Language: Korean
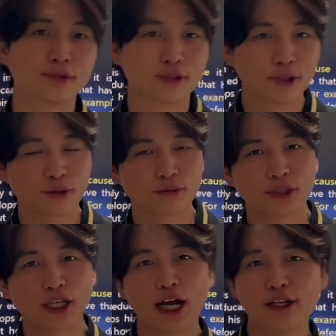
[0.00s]

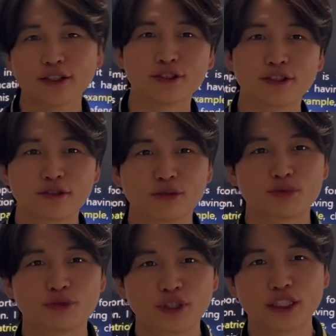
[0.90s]
여러분께 알려드리고
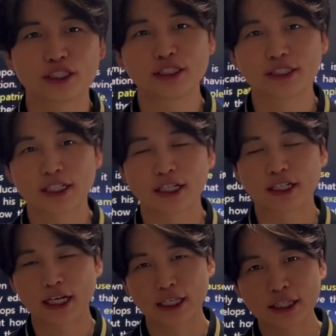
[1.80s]
싶은 게 진짜
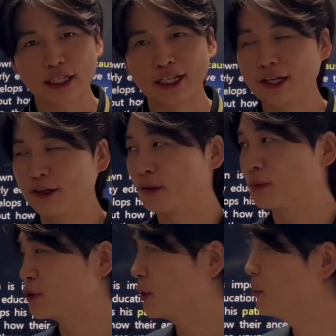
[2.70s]
간단해요.
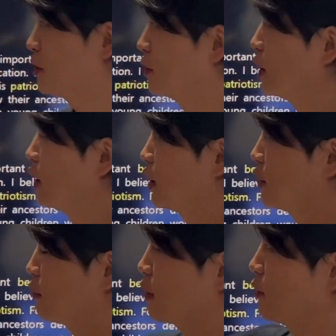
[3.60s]
뭐냐면
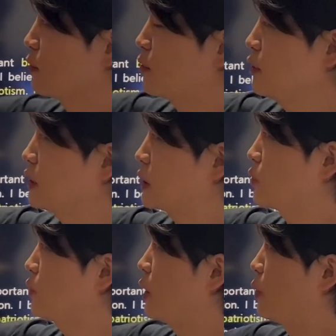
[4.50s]
이렇게 로컬
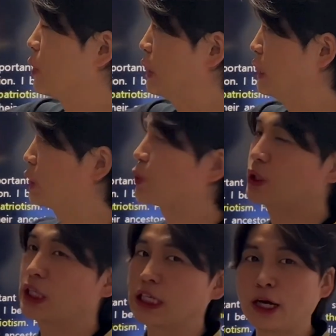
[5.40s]
히스토리와 월드
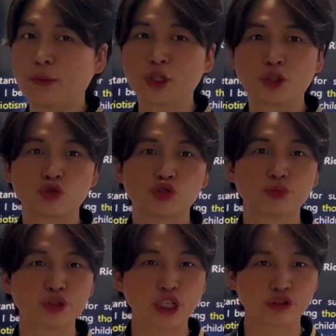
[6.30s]
히스토리가 나오면
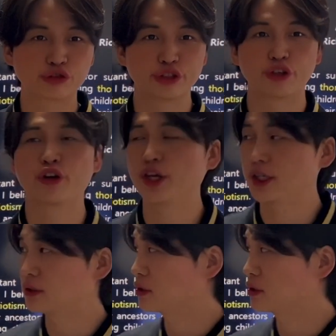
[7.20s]
구분해 주는 거예요.